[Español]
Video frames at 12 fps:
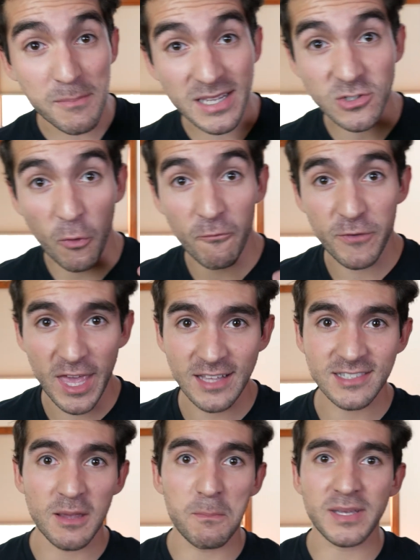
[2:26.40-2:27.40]
más
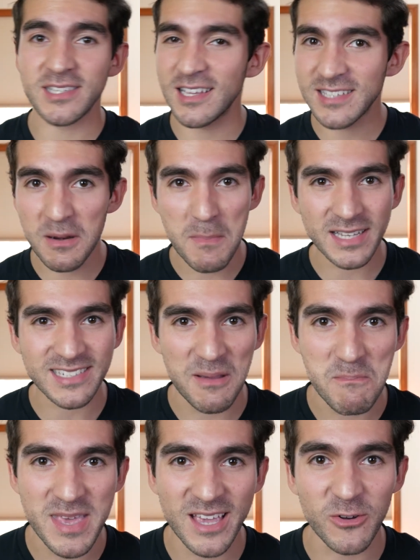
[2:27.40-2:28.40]
confianza, empecé a hacer más
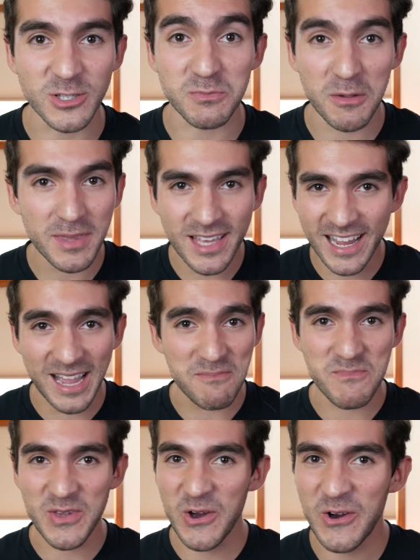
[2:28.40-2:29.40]
amigos, mi vida cambió.